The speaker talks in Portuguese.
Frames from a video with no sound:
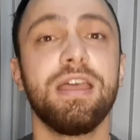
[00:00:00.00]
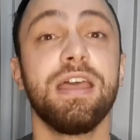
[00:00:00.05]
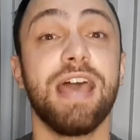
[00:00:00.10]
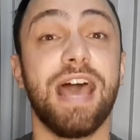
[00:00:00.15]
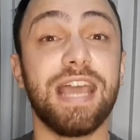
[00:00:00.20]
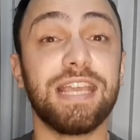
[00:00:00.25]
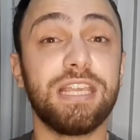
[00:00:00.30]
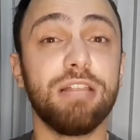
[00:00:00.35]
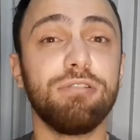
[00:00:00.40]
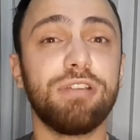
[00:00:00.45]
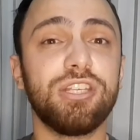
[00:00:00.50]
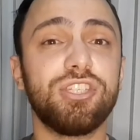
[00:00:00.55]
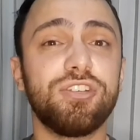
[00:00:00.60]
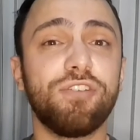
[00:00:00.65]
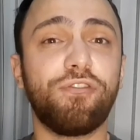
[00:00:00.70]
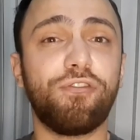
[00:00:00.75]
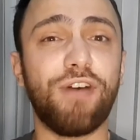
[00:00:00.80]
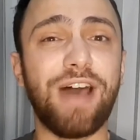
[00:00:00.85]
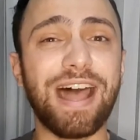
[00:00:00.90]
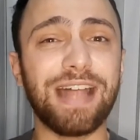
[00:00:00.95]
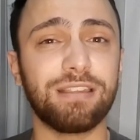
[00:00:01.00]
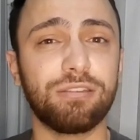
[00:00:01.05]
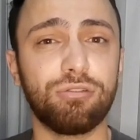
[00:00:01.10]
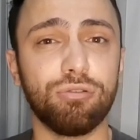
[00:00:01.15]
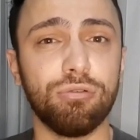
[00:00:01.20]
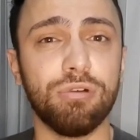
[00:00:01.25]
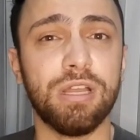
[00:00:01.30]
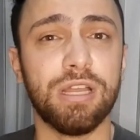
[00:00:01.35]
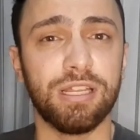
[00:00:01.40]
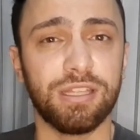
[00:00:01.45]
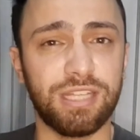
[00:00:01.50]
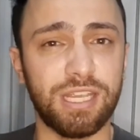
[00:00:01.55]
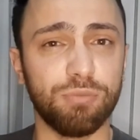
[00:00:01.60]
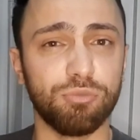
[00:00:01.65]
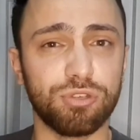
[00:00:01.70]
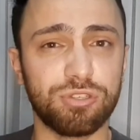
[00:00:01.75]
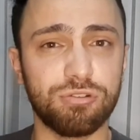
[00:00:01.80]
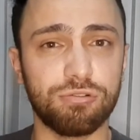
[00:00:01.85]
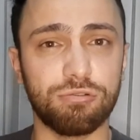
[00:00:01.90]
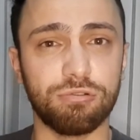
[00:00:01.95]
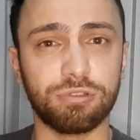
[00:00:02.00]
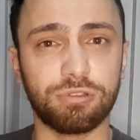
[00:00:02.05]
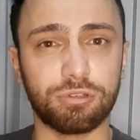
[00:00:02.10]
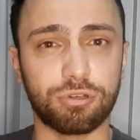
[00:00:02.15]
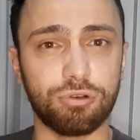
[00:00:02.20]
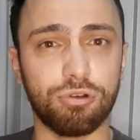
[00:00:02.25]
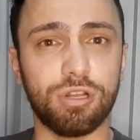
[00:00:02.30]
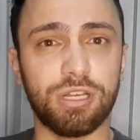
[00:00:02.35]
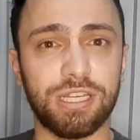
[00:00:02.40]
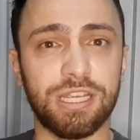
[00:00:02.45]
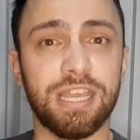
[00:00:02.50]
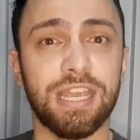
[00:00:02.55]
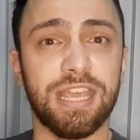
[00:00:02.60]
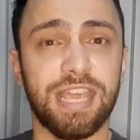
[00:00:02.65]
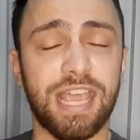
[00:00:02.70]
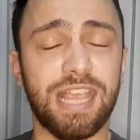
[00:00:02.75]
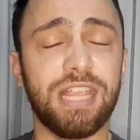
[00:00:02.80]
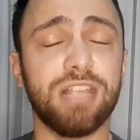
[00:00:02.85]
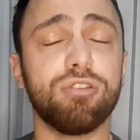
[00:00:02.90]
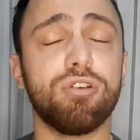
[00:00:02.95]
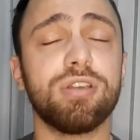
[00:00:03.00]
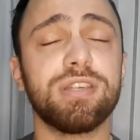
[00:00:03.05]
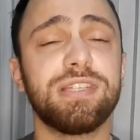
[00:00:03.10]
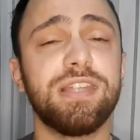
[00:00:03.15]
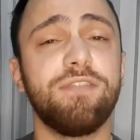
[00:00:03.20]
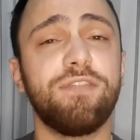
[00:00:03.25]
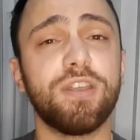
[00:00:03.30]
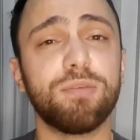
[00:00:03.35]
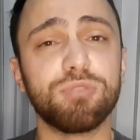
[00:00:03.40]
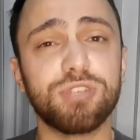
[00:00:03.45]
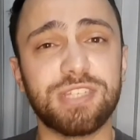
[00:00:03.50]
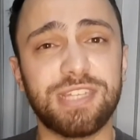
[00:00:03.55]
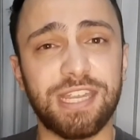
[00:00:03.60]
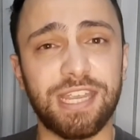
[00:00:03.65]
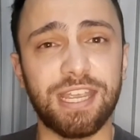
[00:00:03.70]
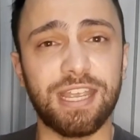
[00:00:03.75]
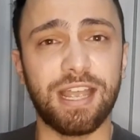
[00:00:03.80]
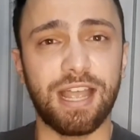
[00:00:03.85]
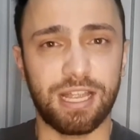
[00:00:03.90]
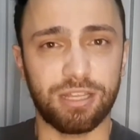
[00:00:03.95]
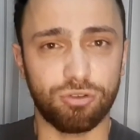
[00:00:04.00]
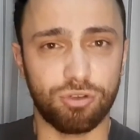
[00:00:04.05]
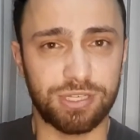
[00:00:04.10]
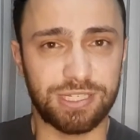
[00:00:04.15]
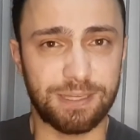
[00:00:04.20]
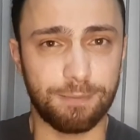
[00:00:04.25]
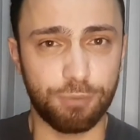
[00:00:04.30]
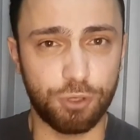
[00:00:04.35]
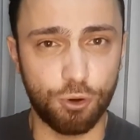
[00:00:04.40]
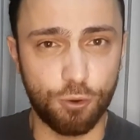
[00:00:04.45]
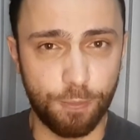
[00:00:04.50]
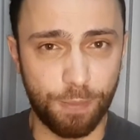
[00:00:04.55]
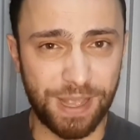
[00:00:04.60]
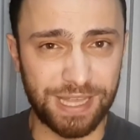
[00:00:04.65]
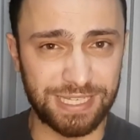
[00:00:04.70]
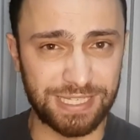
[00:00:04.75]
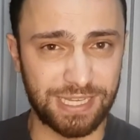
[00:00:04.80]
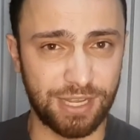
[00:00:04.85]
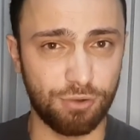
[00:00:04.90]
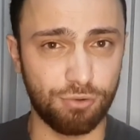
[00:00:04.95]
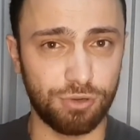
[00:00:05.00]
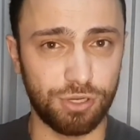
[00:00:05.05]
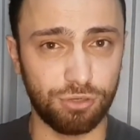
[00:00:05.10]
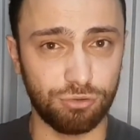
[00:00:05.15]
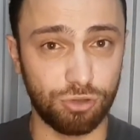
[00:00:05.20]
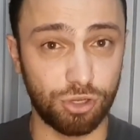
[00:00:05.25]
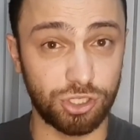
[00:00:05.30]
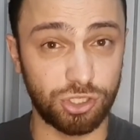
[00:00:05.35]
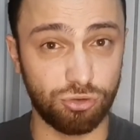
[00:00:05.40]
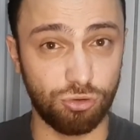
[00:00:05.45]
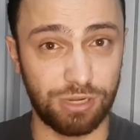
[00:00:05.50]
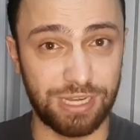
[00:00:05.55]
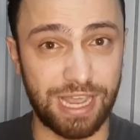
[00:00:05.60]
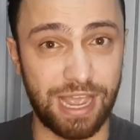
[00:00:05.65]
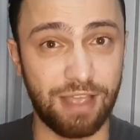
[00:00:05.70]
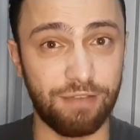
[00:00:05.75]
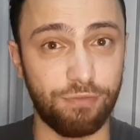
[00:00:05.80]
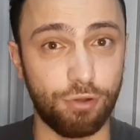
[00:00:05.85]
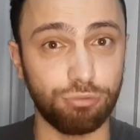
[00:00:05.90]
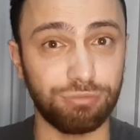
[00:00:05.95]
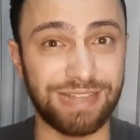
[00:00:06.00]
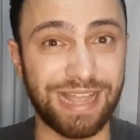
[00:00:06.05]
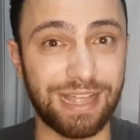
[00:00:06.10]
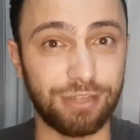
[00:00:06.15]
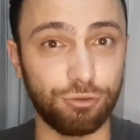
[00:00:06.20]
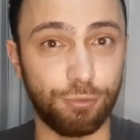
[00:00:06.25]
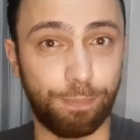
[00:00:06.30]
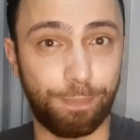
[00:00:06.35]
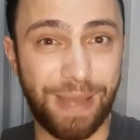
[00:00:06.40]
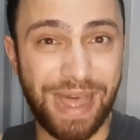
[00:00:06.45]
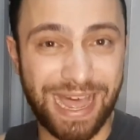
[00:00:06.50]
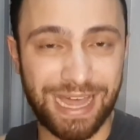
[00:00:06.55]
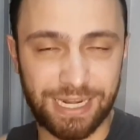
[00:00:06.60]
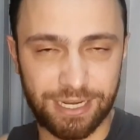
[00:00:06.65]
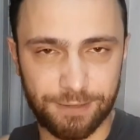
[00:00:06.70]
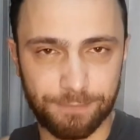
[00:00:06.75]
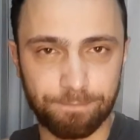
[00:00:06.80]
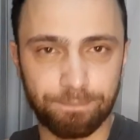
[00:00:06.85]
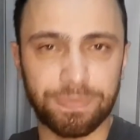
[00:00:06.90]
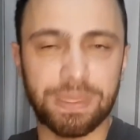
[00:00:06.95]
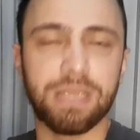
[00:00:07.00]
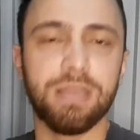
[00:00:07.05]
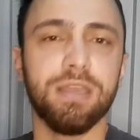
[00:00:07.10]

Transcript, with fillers: Aquilo que de fato temos o controle é que nós devemos ter a nossa preocupação e o nosso olhar voltado para.